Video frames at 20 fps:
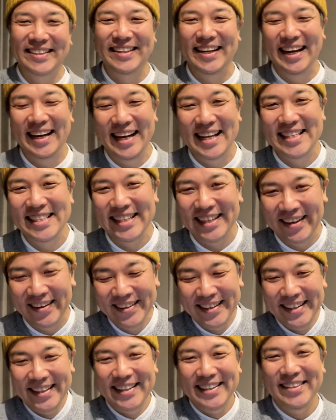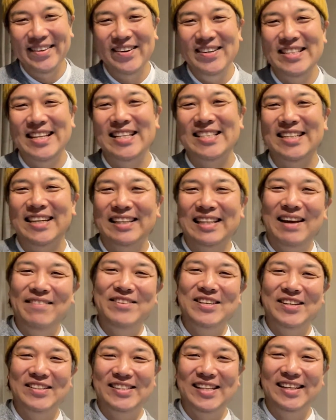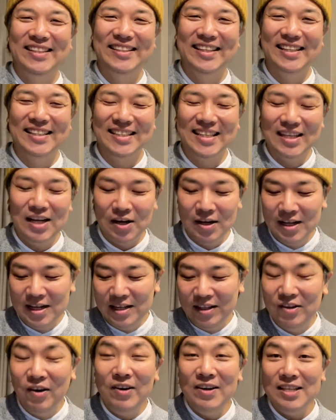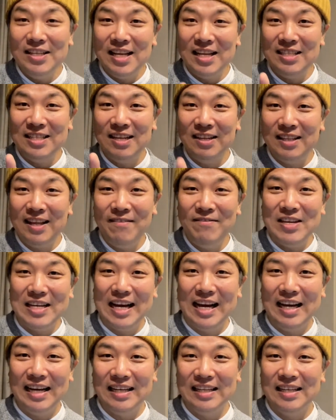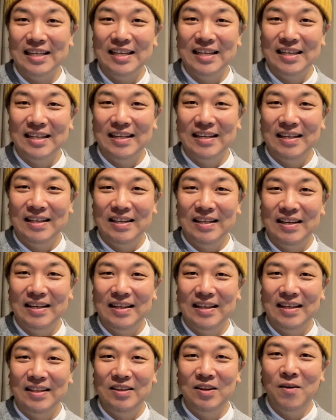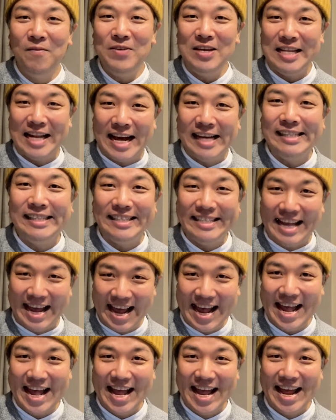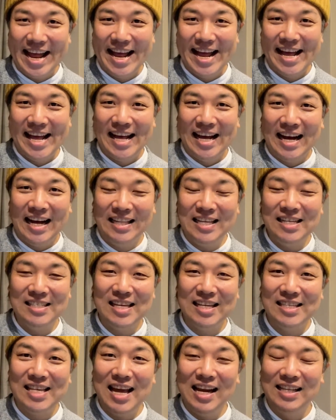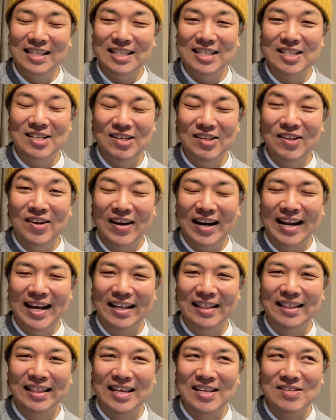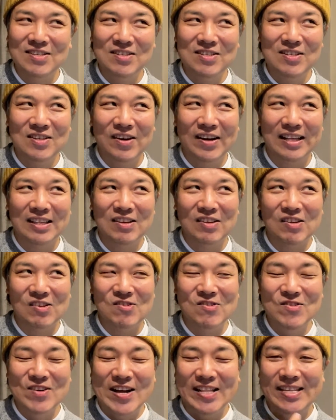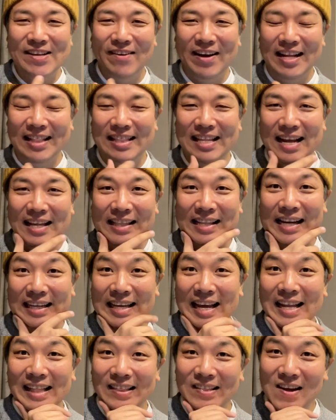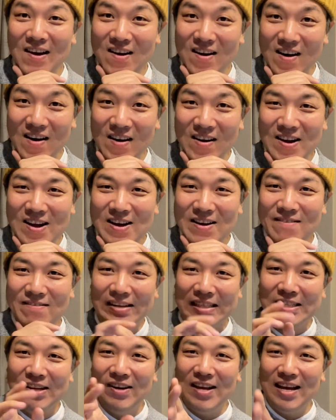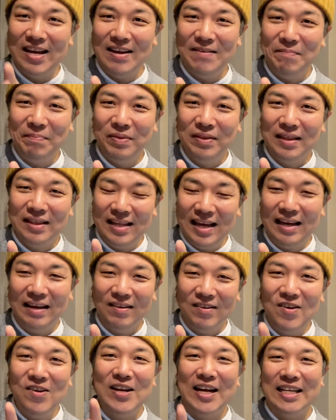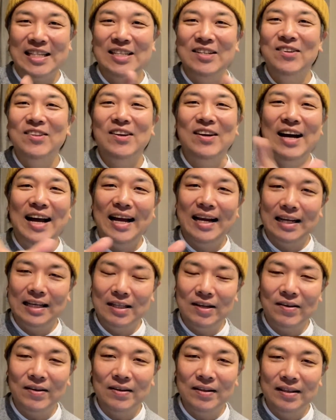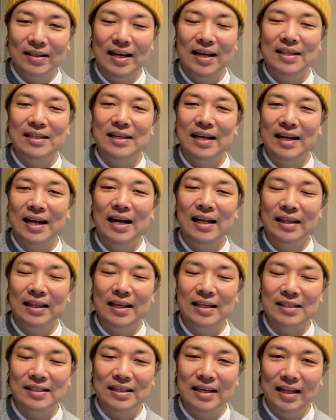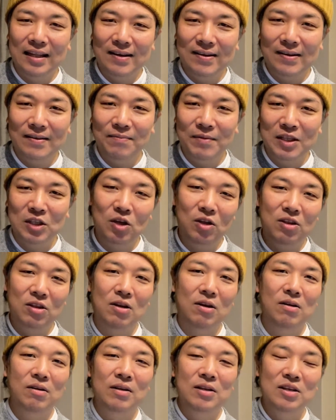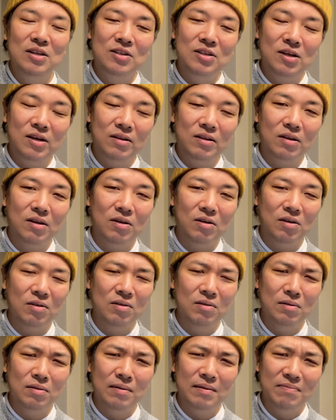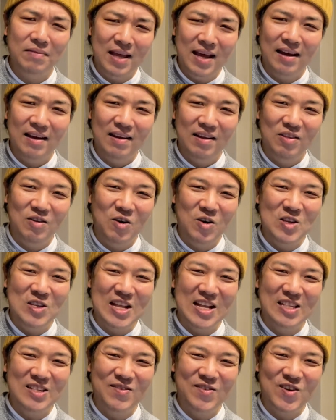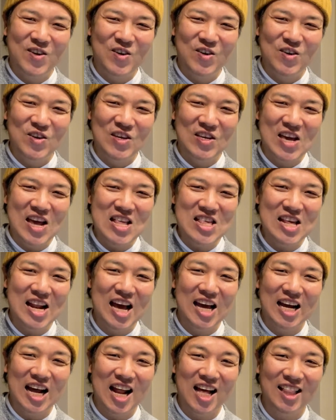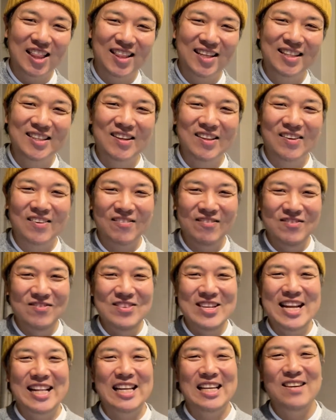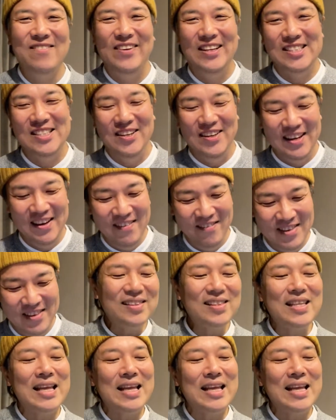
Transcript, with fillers: そんな感じの乗り鉄の旅をしてるんですけど、乗り鉄の旅が飲みなしで、果たして成立するのかなっていうのがちょっと不安ではあったんだけど、まあそれ、ね、今回仕事帰りの電車なんですけど、まあちょっと、ちょっとね、乗り鉄もいけんじゃないかなってちょっと見えてきますよね。